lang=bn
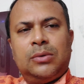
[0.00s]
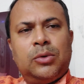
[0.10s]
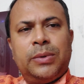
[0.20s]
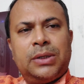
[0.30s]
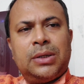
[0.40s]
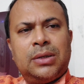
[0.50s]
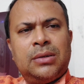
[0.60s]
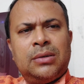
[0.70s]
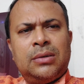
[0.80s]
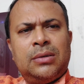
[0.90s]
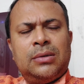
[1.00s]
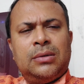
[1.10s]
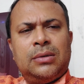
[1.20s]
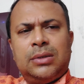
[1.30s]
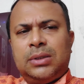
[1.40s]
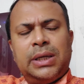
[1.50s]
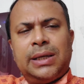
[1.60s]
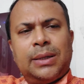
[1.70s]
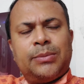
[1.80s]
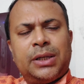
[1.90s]
খুব একটা
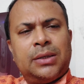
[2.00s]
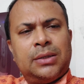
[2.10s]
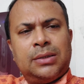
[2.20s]
দেখলাম না